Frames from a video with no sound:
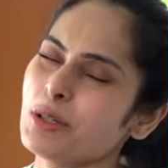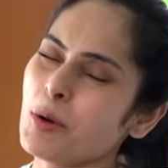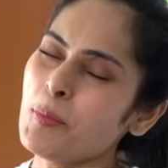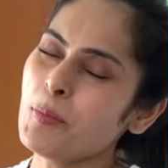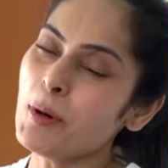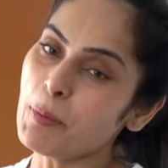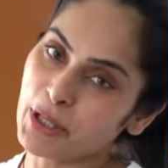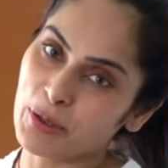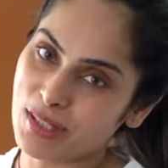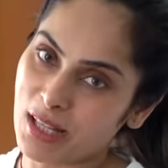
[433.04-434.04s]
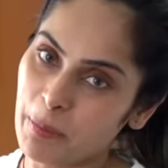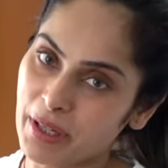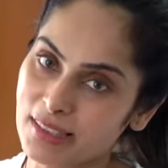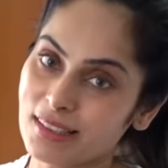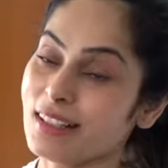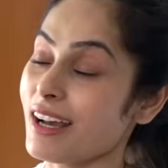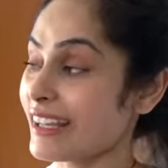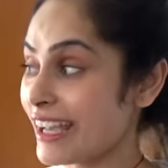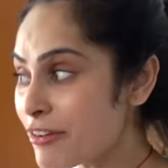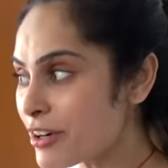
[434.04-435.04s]
ரொம்ப பிடிக்கும் சாப்பாடு
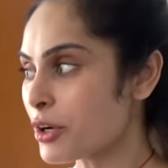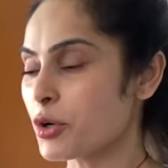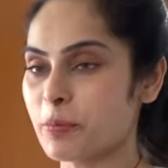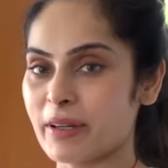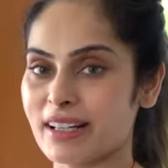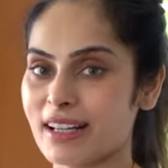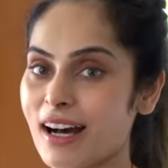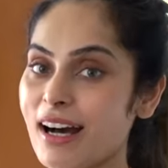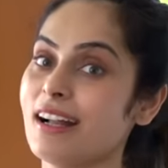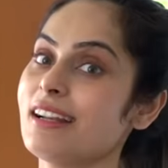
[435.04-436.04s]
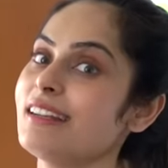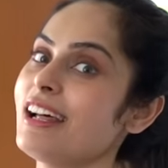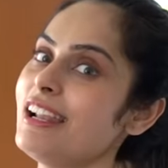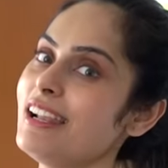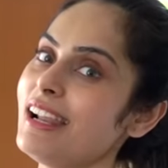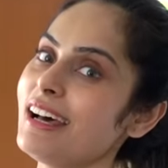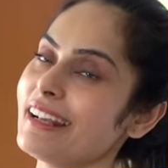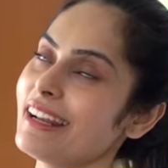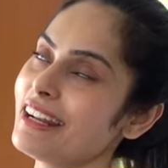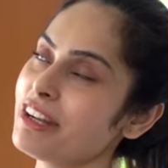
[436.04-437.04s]
நான் ஏன் ஒர்க் அவுட் பண்ணுறேன்னா நல்லா
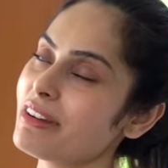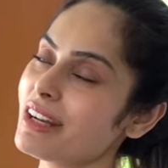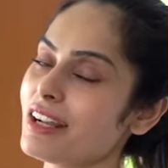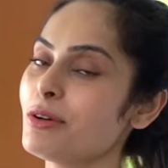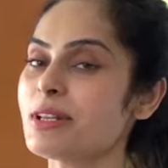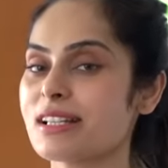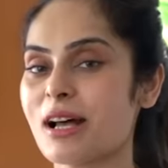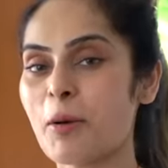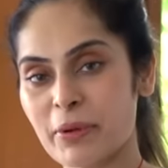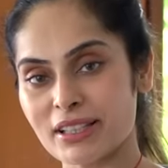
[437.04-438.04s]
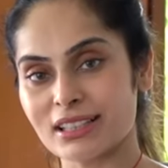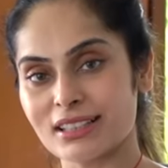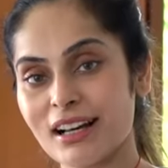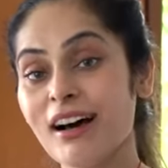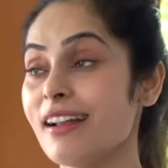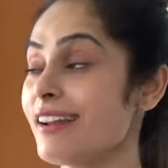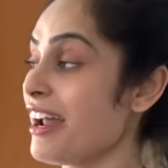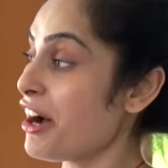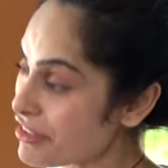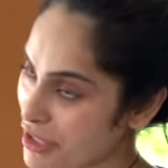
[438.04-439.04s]
என்ன வேணாலும் சாப்பிட்றதுக்கு தான்
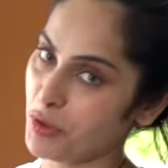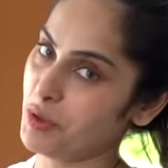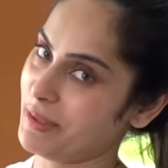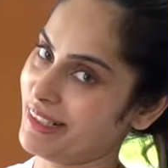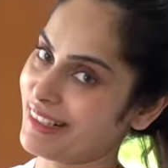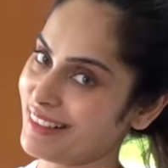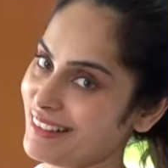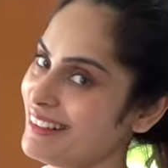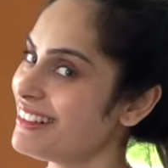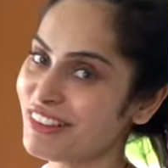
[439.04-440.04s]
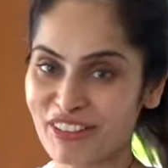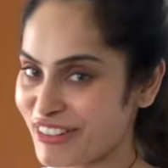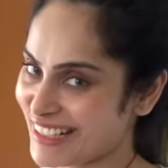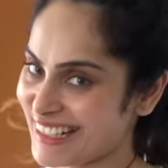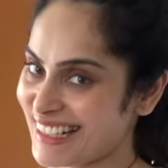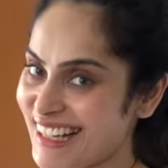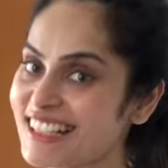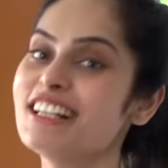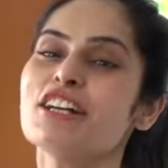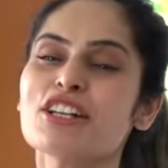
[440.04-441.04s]
நான் ஒர்க் அவுட் பண்ணுறேன் ஓகேங்களா
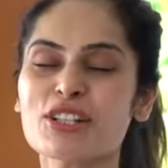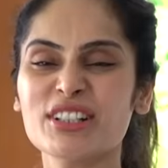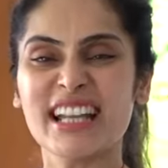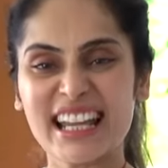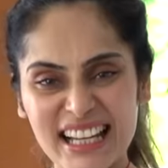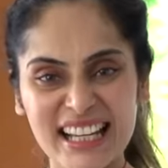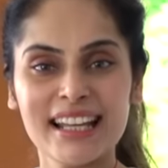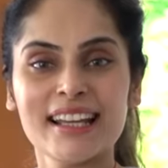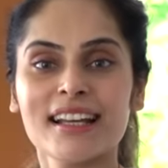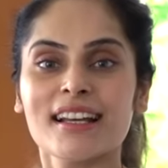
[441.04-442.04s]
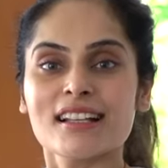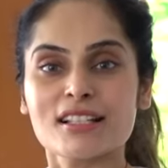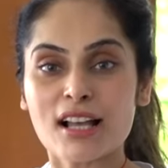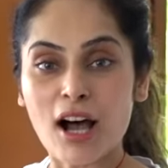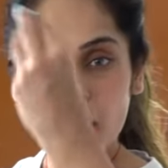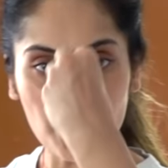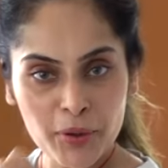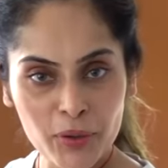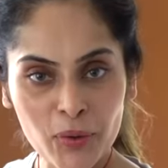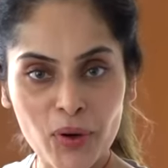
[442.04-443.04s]
ஸோ டெய்லி
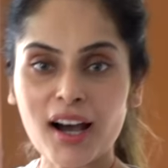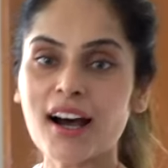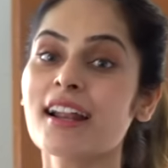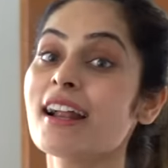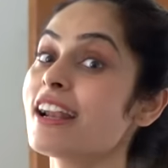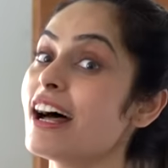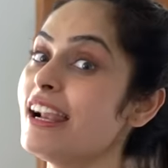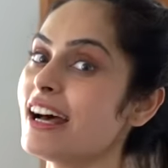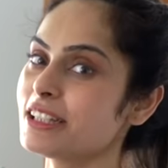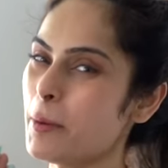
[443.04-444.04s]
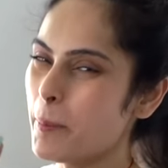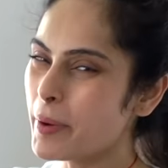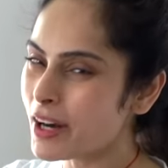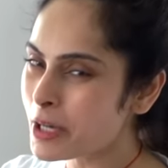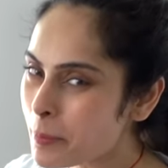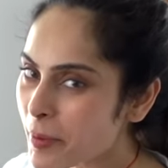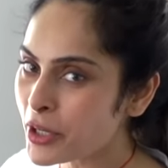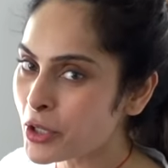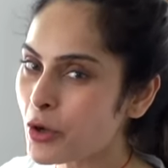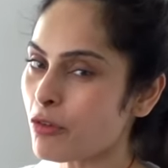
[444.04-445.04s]
சாப்பிட்றோம் ஆனால் நல்லா அதை பேர்ன்
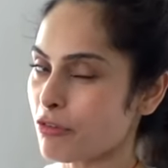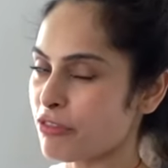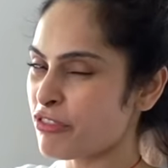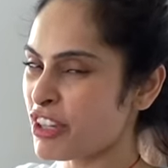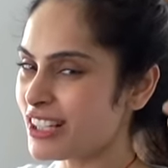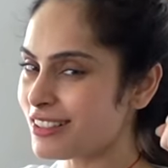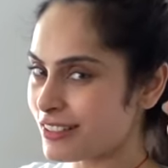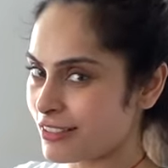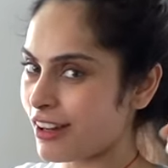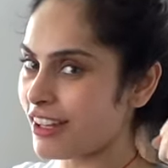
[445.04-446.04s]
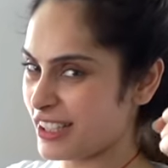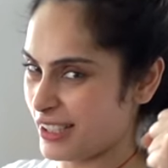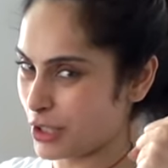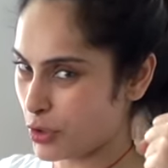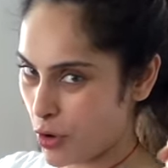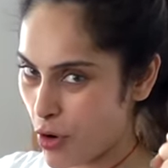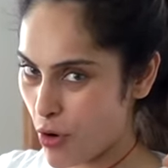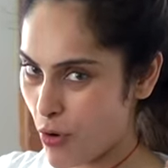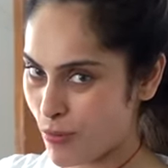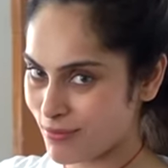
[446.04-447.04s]
பண்ணுறோம் ஃபிட்டாக
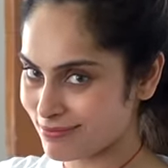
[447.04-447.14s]
இருக்கும்